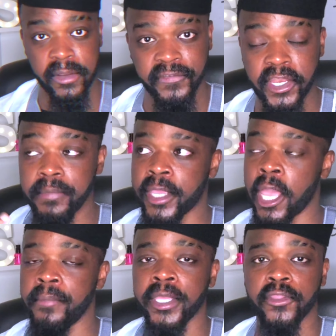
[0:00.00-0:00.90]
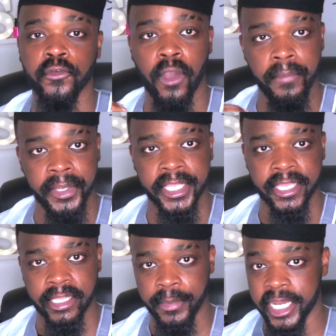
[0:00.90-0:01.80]
الفيلم Coming to
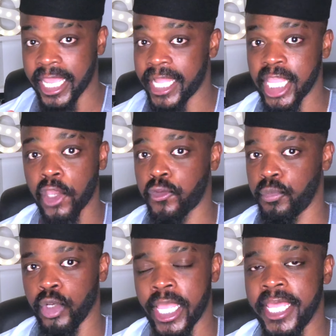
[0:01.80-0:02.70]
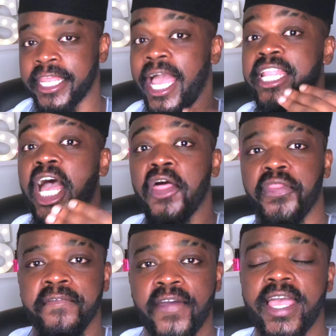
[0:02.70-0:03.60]
America طبعا انا قاعد اكتبه الان قاعد احضر
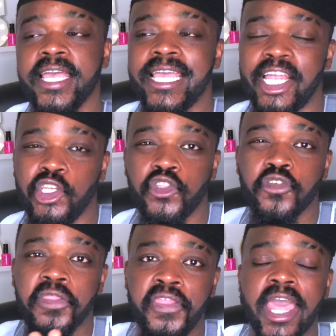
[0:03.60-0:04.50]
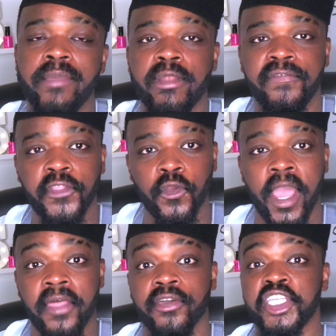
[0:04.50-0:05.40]
فالجزء الثاني من الفيديو
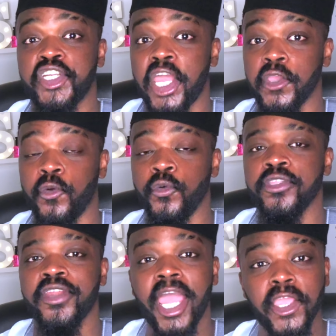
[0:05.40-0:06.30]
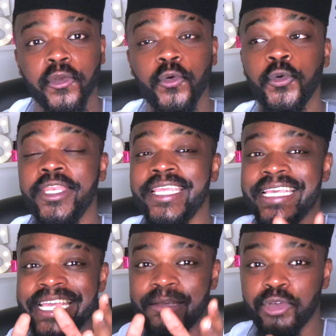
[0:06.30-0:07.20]
هذا ايش راح يكون راح يكون
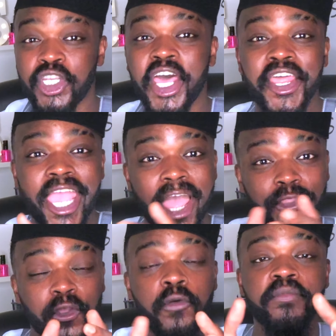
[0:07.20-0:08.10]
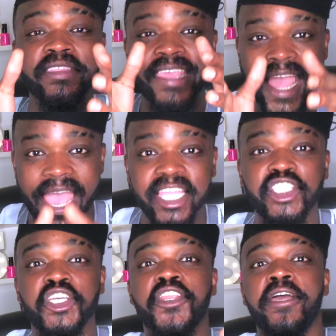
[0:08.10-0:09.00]
مشاركاتكم زائد
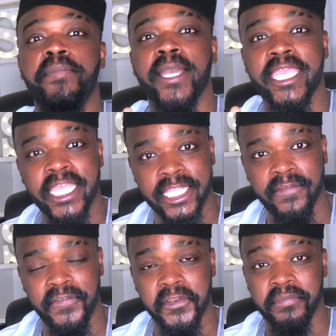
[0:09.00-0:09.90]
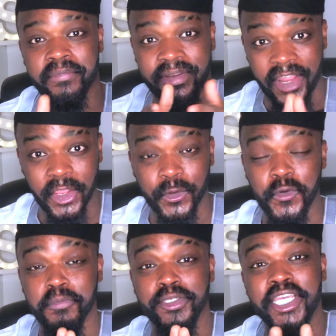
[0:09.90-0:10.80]
شرح بقيه الفيلم راح
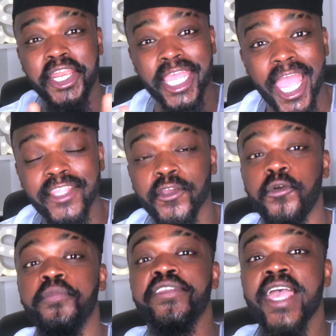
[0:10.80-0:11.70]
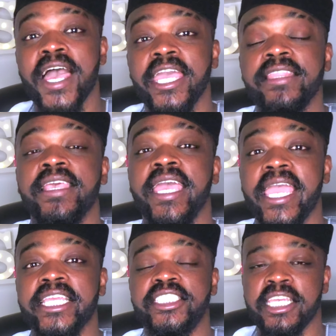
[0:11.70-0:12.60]
يكون مشاركاتكم زائد
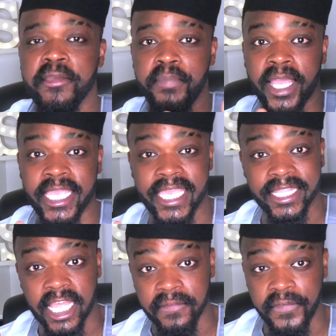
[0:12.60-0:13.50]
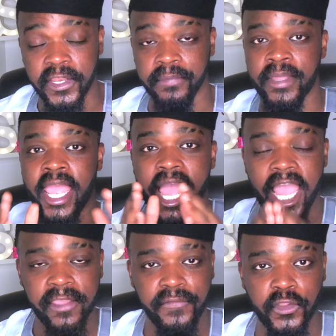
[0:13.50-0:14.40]
ايش بقيه الفيلم
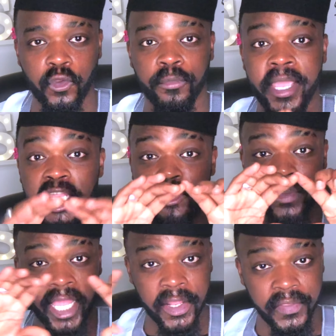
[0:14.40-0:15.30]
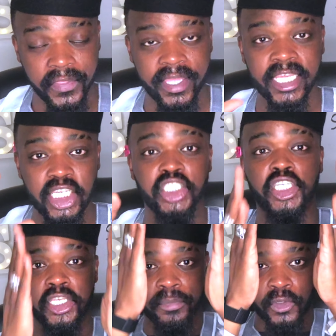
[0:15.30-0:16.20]
اي فيديو ما يجي بالعرض
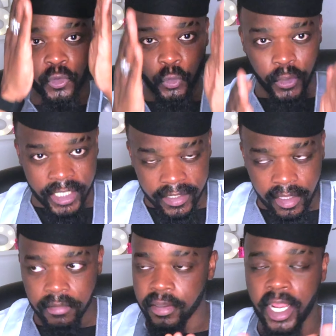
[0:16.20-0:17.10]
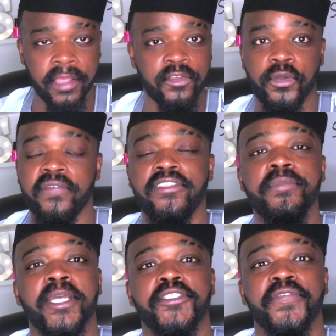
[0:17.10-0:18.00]
يجيني بالطول كذا راح اسوي نفسي
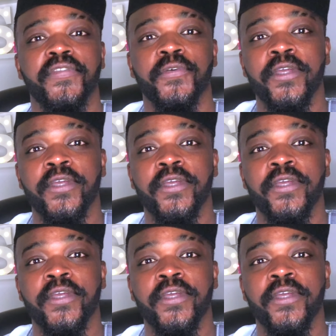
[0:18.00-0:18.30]
ما شفته